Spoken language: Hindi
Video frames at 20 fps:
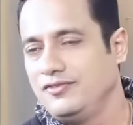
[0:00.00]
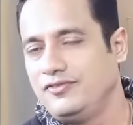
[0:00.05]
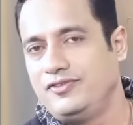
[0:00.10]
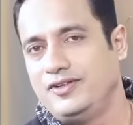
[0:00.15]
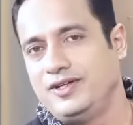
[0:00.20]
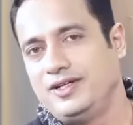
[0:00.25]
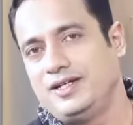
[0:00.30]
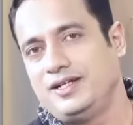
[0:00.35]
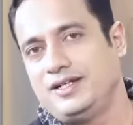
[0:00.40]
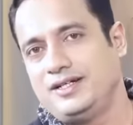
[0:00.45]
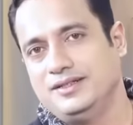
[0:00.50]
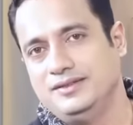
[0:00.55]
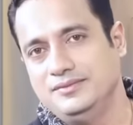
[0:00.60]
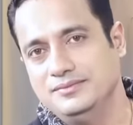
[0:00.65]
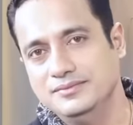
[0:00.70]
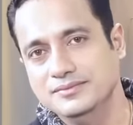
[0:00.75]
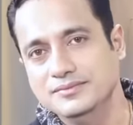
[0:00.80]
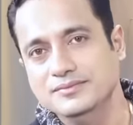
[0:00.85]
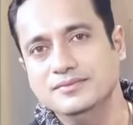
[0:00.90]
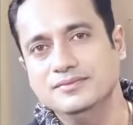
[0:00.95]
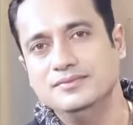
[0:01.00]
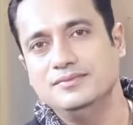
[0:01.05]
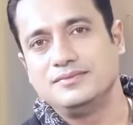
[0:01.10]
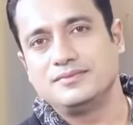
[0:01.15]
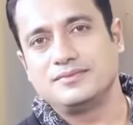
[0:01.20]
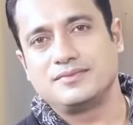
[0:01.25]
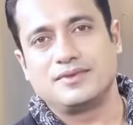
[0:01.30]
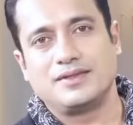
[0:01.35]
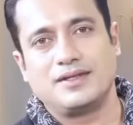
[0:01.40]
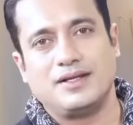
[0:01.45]
फिर
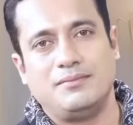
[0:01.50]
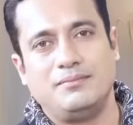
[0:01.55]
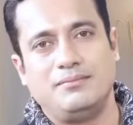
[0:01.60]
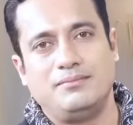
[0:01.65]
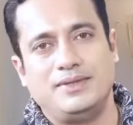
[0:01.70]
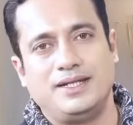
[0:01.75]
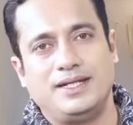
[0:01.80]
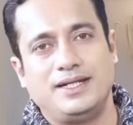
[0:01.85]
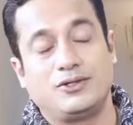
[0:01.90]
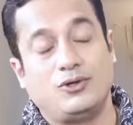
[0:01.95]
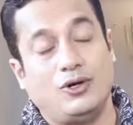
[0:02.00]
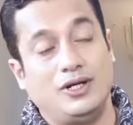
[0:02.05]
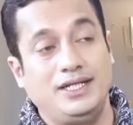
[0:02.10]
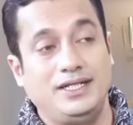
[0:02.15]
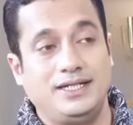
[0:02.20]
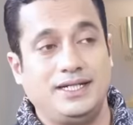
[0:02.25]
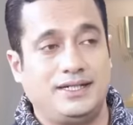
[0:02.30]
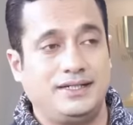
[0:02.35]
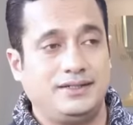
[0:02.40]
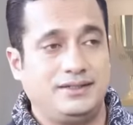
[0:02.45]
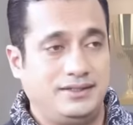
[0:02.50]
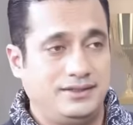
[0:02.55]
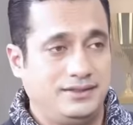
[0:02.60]
मेरे कॉलीग एंड